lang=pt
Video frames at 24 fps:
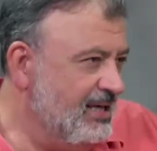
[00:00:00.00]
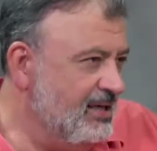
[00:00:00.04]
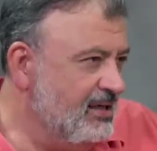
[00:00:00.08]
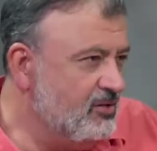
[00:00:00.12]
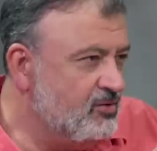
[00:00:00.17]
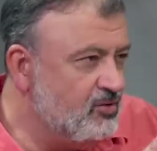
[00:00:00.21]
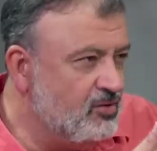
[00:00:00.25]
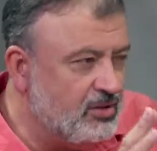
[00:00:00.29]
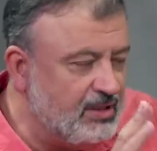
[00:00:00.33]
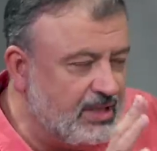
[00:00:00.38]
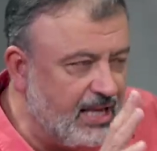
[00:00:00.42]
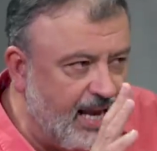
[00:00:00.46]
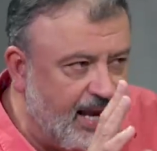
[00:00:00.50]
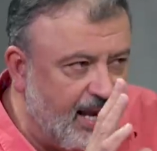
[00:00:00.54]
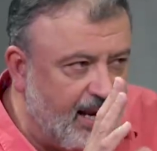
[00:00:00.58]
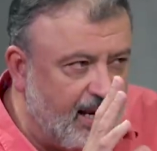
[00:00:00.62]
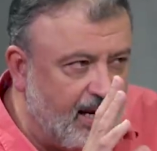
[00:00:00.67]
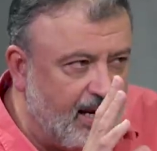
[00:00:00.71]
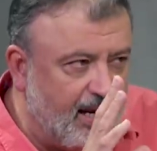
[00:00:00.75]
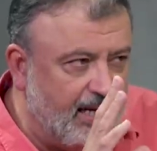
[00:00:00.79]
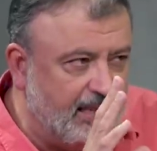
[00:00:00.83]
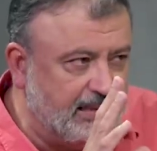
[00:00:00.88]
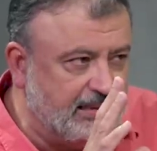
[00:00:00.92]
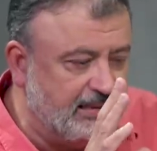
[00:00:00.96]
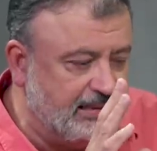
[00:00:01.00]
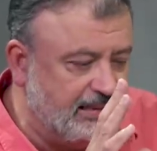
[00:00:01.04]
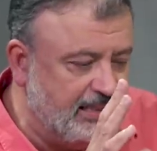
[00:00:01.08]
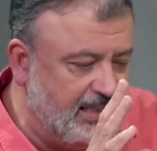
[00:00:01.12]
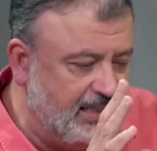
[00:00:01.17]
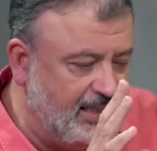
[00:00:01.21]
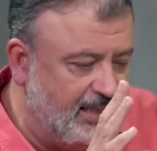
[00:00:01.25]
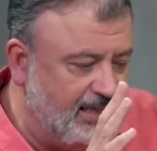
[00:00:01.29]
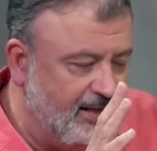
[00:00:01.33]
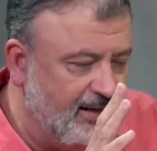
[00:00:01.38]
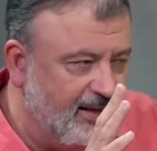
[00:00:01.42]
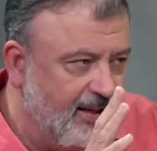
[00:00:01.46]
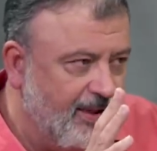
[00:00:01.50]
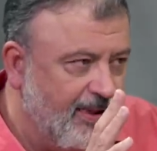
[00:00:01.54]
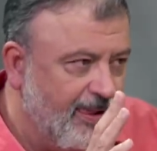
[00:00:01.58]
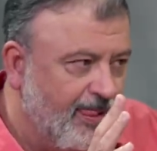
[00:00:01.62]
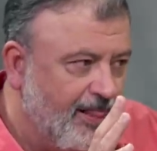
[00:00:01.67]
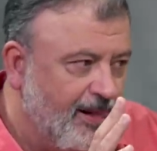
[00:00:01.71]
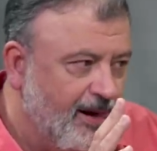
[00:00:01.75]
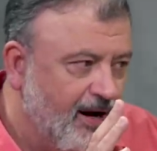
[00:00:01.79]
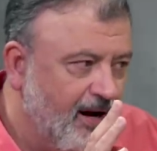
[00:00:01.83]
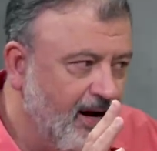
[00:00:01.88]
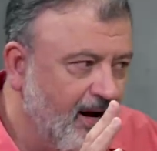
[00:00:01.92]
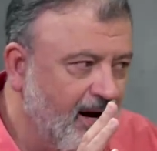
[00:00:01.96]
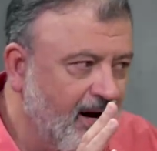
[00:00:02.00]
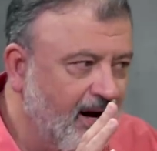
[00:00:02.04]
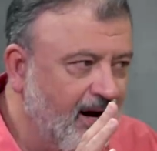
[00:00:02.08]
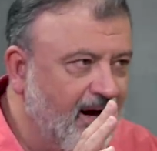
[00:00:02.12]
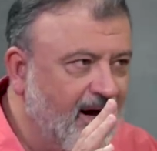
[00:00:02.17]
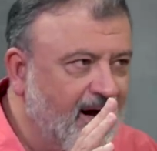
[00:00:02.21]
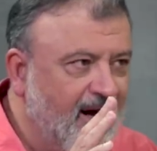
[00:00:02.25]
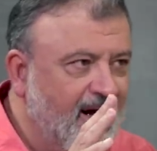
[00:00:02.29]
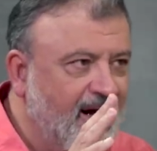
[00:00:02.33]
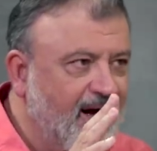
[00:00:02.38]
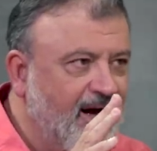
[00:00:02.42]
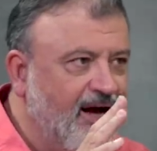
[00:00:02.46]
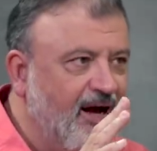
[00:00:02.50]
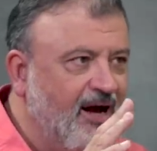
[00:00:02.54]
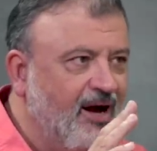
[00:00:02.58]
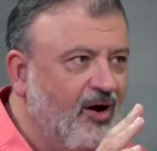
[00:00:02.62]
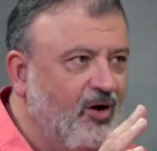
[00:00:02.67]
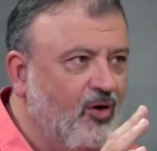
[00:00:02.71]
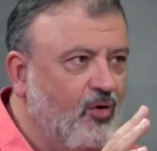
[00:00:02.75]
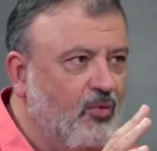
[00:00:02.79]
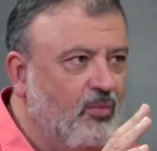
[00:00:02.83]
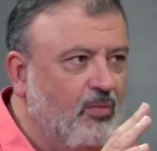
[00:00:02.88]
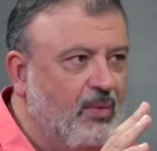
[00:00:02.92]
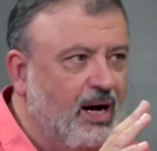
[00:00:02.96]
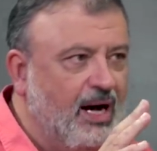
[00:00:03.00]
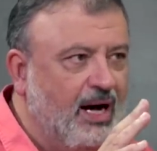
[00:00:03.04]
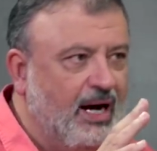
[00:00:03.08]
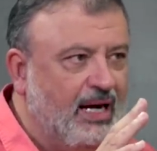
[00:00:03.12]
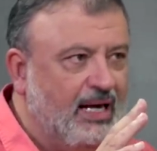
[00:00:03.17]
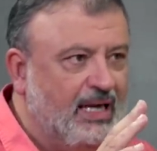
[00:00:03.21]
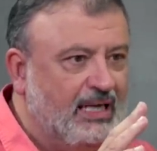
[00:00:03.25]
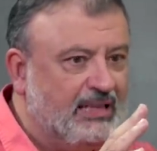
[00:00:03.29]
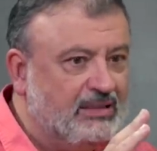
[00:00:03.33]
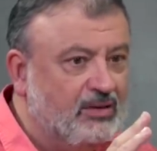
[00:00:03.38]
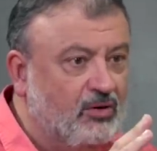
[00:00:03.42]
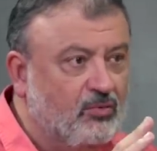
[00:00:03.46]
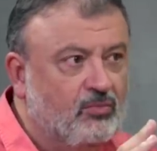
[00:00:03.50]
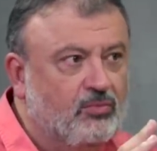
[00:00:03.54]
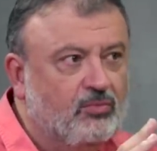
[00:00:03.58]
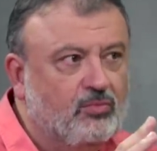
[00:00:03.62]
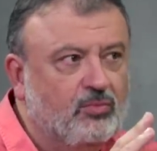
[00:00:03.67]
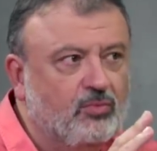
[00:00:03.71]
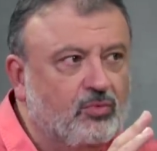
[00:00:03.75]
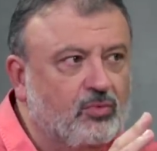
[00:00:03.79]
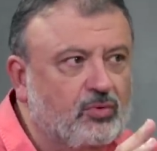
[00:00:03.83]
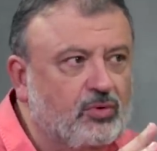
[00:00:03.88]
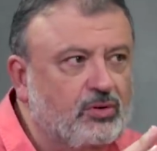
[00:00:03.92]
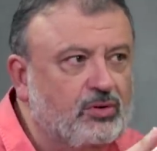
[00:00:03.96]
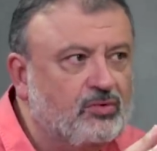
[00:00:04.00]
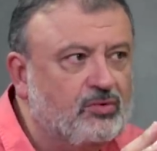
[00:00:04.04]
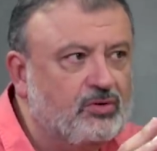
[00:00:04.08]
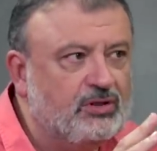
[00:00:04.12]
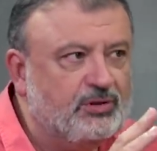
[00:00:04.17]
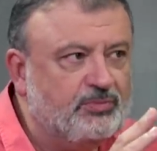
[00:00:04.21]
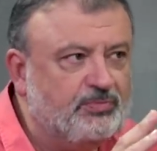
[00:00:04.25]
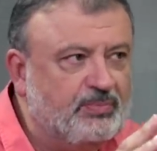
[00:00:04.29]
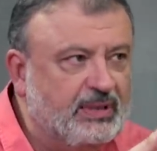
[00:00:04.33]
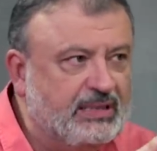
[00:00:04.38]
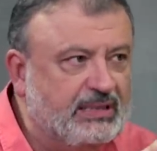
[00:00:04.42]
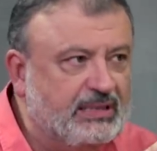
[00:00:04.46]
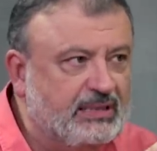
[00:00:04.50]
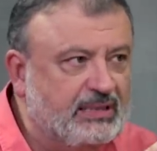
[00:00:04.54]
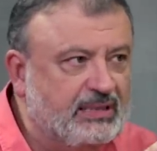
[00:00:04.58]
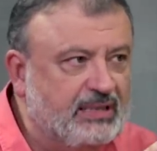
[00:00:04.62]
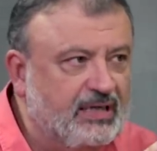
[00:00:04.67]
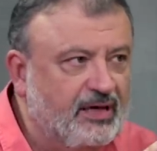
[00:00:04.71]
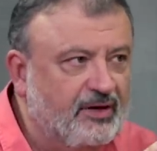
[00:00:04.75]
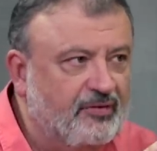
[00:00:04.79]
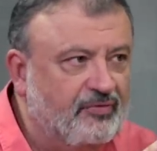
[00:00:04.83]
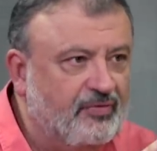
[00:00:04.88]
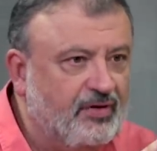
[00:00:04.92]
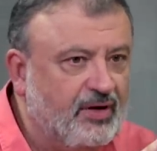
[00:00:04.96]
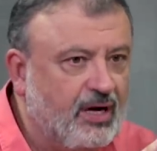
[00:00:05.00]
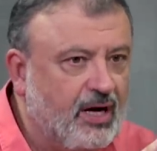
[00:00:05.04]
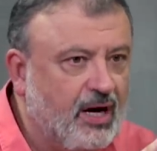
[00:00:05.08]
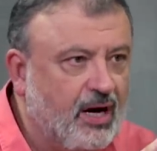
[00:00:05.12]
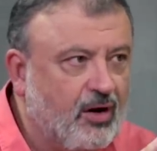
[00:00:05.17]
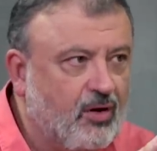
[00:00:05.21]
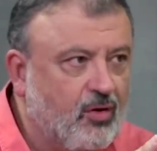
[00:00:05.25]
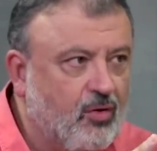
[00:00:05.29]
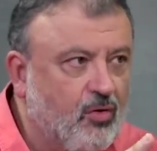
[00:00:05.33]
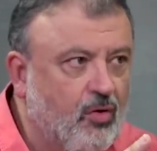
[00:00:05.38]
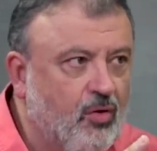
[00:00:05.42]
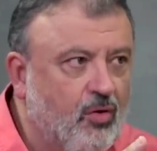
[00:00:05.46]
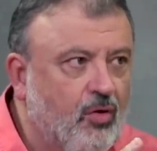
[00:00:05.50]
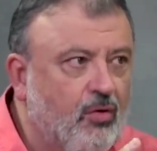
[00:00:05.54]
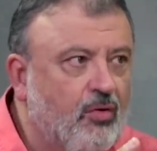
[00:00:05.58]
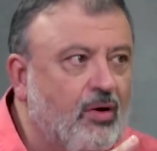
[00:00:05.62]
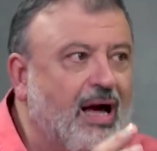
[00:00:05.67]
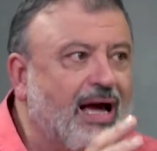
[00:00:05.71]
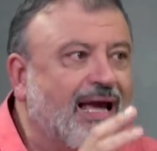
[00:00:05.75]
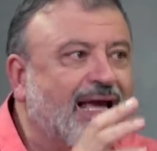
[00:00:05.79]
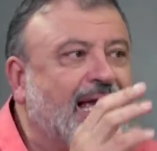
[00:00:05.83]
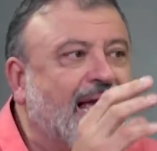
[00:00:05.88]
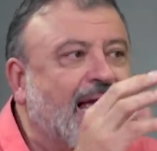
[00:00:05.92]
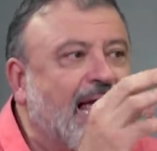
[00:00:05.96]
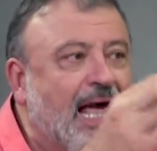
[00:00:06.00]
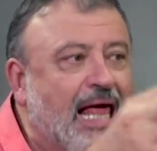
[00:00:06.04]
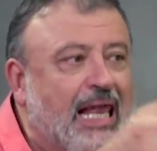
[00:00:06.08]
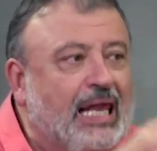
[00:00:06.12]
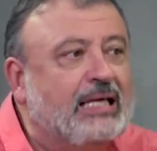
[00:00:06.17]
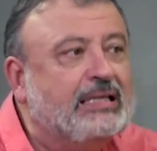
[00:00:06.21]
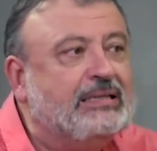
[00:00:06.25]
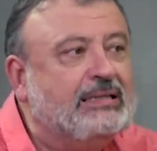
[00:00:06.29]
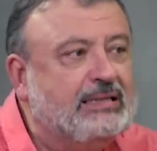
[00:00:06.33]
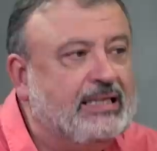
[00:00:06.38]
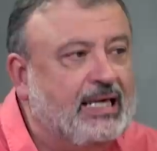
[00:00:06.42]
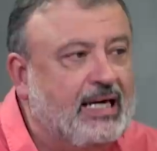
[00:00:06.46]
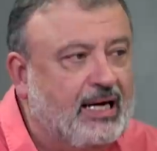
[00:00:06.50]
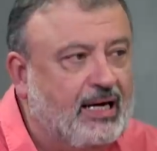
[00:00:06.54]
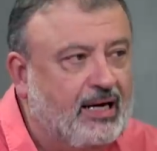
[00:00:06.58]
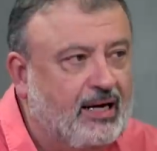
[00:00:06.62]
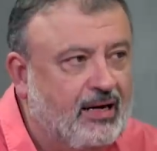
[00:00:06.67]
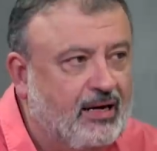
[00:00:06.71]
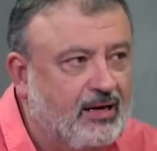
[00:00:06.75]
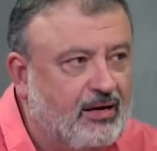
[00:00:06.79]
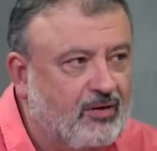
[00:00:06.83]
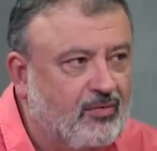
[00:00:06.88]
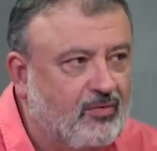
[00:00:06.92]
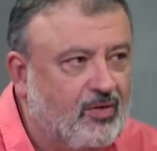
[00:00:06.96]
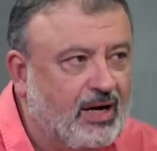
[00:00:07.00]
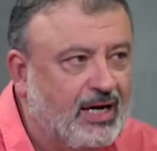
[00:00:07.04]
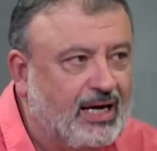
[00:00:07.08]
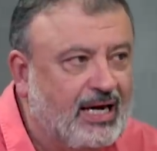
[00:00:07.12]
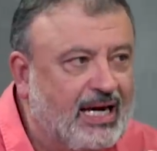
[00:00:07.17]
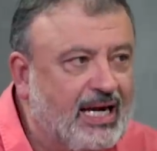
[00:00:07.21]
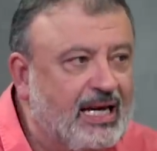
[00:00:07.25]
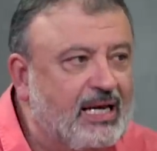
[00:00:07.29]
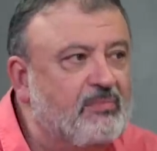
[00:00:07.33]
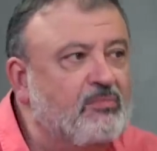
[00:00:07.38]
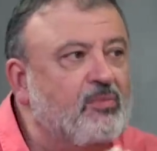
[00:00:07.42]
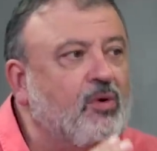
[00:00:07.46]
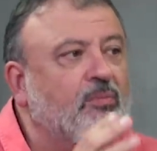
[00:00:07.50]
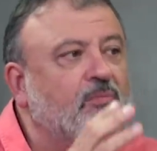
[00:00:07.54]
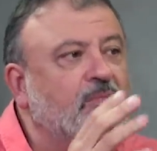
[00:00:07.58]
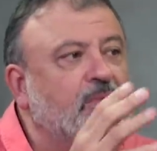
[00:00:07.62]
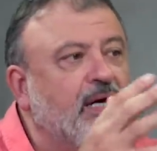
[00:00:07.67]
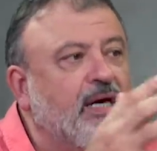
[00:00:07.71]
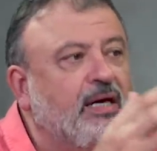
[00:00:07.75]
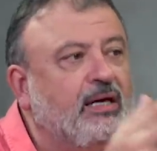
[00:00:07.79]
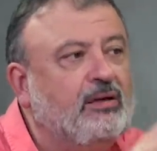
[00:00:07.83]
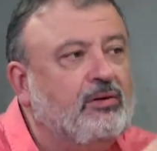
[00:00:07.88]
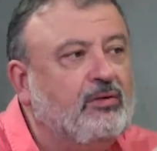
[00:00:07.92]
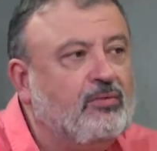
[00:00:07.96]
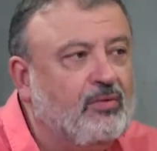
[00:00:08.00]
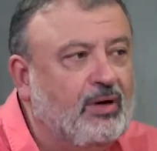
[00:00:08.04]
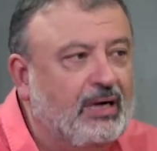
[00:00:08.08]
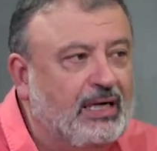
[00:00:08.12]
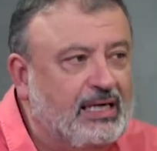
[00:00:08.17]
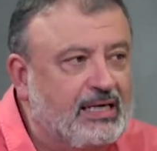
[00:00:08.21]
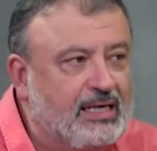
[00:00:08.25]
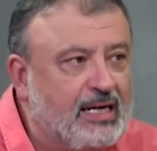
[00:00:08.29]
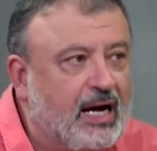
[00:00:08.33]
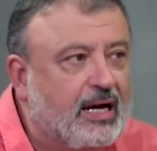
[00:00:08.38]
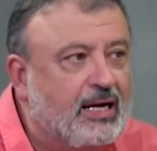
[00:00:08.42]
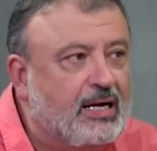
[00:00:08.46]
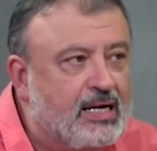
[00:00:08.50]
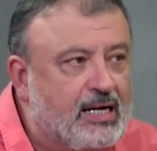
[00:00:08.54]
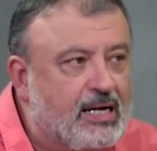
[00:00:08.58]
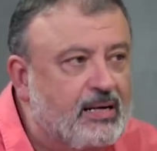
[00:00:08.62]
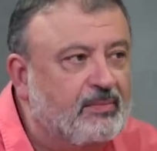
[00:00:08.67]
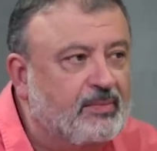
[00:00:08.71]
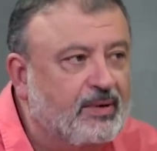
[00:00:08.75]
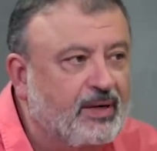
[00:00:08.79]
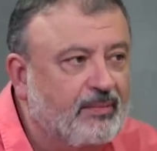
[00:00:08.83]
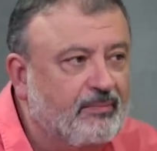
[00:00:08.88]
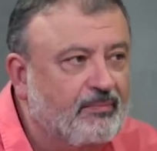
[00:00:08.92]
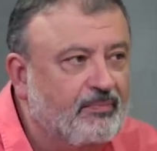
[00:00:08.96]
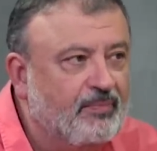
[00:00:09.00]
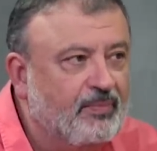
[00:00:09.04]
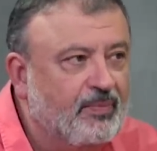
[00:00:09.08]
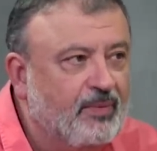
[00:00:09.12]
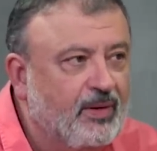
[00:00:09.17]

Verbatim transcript: Isso tem, assim, uma relação muito específica com aquela cena, com aquele momento ali na cama.